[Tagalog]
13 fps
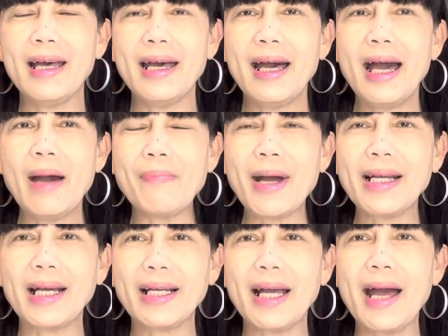uh,
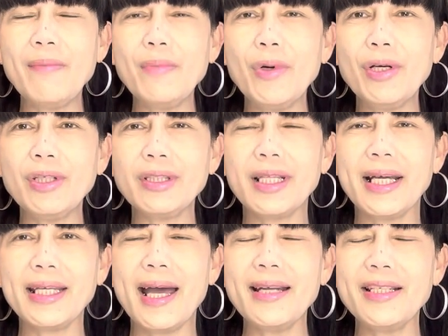panggagamot,
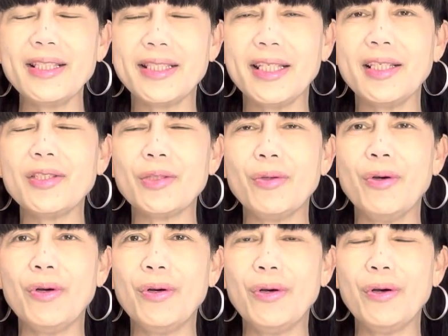dialysis o
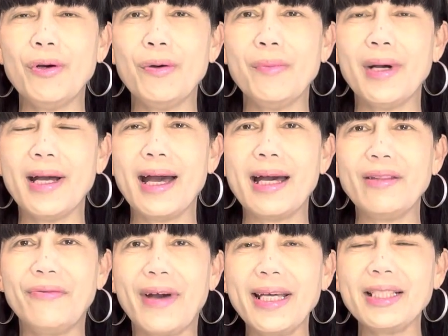
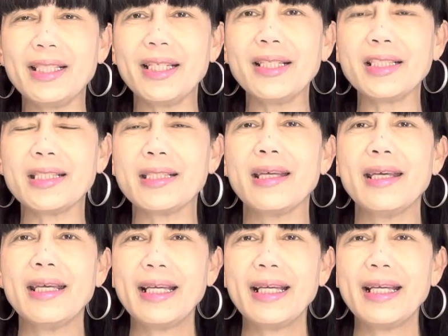mga advices.